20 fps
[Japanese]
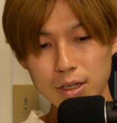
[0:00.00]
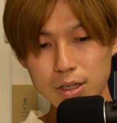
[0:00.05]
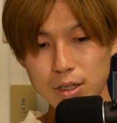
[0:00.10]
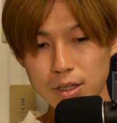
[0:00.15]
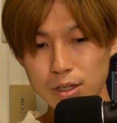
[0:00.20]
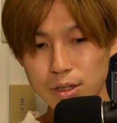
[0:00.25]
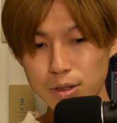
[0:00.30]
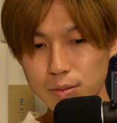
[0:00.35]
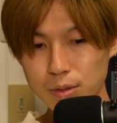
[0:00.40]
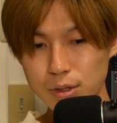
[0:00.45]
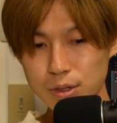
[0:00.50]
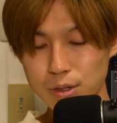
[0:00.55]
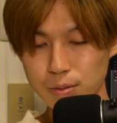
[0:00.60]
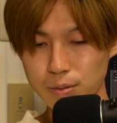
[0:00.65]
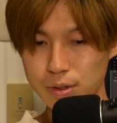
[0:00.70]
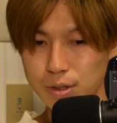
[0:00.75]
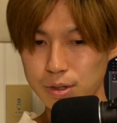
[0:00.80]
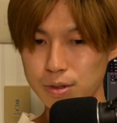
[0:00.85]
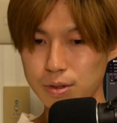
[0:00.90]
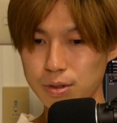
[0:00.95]
そもそ
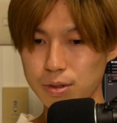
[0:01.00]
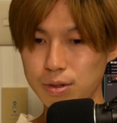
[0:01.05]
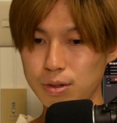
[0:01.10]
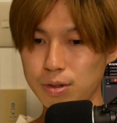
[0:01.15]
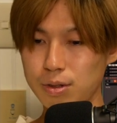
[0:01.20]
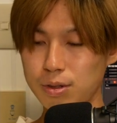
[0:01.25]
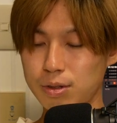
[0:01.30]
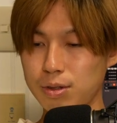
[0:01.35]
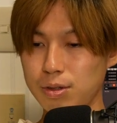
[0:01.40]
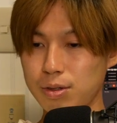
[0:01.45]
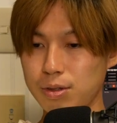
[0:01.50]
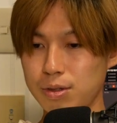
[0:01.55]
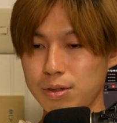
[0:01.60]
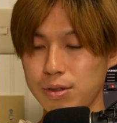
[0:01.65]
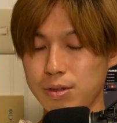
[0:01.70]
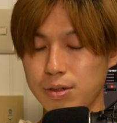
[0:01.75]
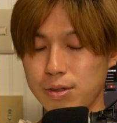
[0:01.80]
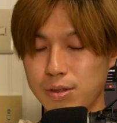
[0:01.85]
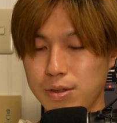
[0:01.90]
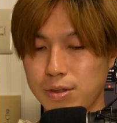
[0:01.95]
もその
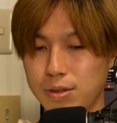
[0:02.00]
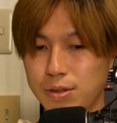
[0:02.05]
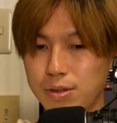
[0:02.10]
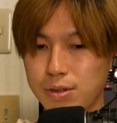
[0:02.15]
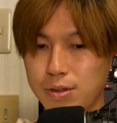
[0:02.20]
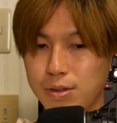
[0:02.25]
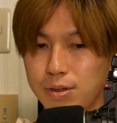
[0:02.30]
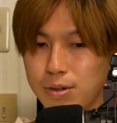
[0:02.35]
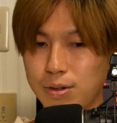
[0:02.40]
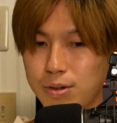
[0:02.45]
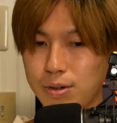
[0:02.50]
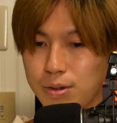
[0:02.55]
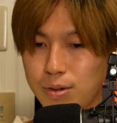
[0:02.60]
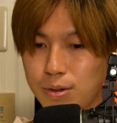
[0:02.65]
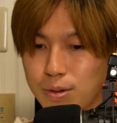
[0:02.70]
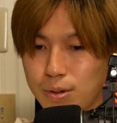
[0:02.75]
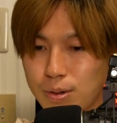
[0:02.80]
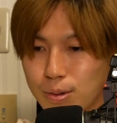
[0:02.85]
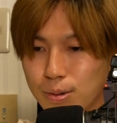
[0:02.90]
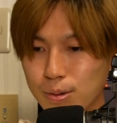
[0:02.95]

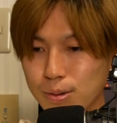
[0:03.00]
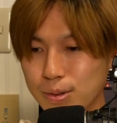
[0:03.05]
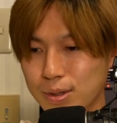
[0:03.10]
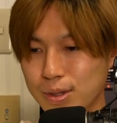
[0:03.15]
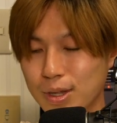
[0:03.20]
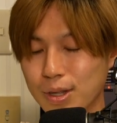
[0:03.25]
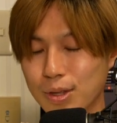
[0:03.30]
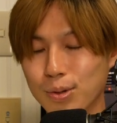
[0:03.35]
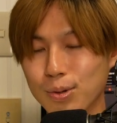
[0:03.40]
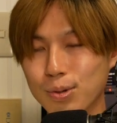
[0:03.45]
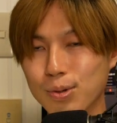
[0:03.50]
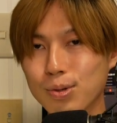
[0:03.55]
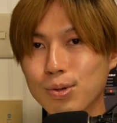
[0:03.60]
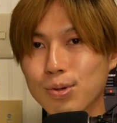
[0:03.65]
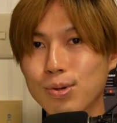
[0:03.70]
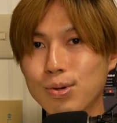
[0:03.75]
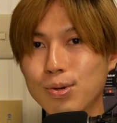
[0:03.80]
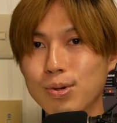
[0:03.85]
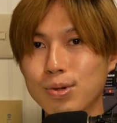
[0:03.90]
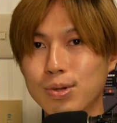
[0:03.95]
本ってどうい
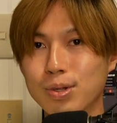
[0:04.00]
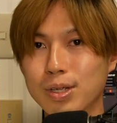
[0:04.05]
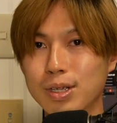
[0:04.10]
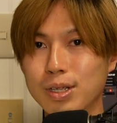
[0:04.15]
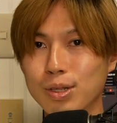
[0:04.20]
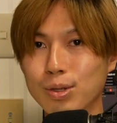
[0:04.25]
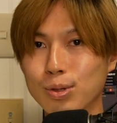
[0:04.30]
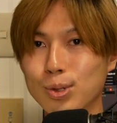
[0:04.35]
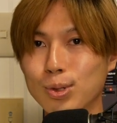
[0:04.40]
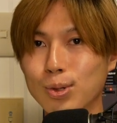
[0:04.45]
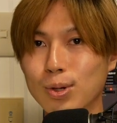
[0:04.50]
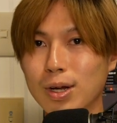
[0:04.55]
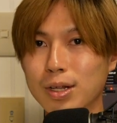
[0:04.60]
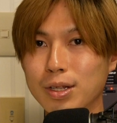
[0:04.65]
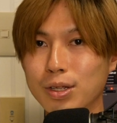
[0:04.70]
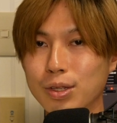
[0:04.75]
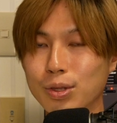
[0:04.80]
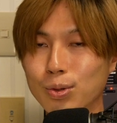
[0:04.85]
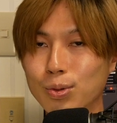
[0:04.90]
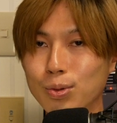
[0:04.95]
うふうに図書館
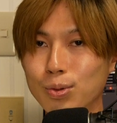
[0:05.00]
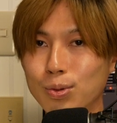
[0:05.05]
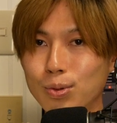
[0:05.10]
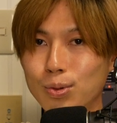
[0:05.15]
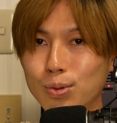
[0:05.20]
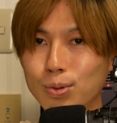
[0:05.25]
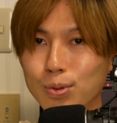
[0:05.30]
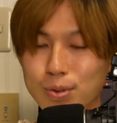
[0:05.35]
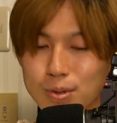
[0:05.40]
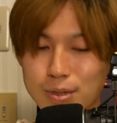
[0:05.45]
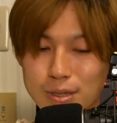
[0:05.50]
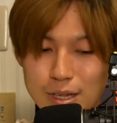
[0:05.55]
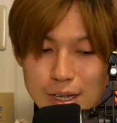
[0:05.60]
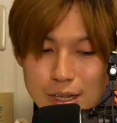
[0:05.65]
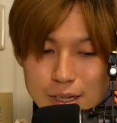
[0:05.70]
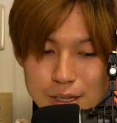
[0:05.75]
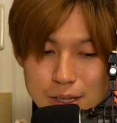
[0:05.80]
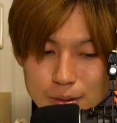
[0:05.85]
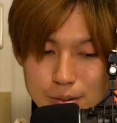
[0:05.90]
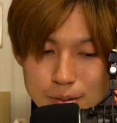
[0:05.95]
に納本さ
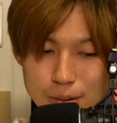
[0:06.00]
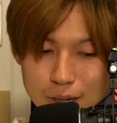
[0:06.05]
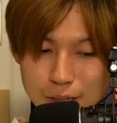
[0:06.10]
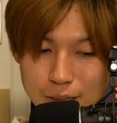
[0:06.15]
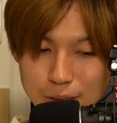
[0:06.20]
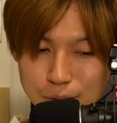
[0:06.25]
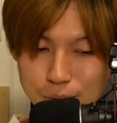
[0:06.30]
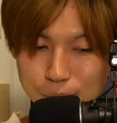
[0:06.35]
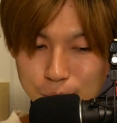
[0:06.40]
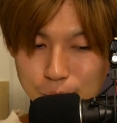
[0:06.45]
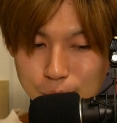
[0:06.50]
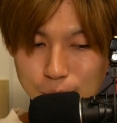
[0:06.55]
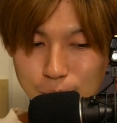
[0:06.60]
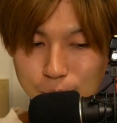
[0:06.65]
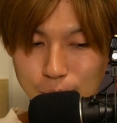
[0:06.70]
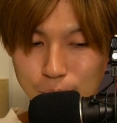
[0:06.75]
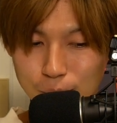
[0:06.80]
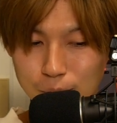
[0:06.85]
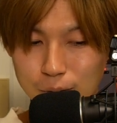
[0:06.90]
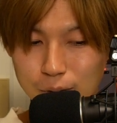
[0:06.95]
れてるかっていう
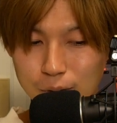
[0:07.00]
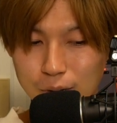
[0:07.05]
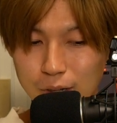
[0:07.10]
と